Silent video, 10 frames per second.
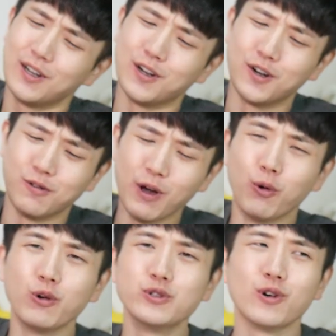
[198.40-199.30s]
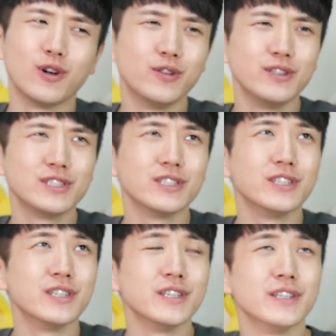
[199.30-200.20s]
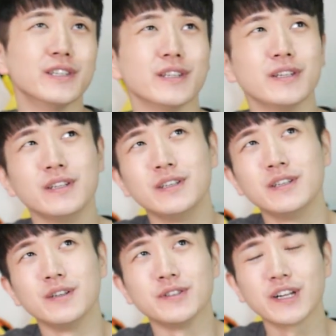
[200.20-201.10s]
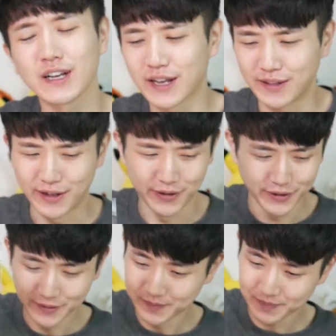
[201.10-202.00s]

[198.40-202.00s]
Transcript: 어, 왜 오른쪽을 넣는지는 어, 생각이 안 나요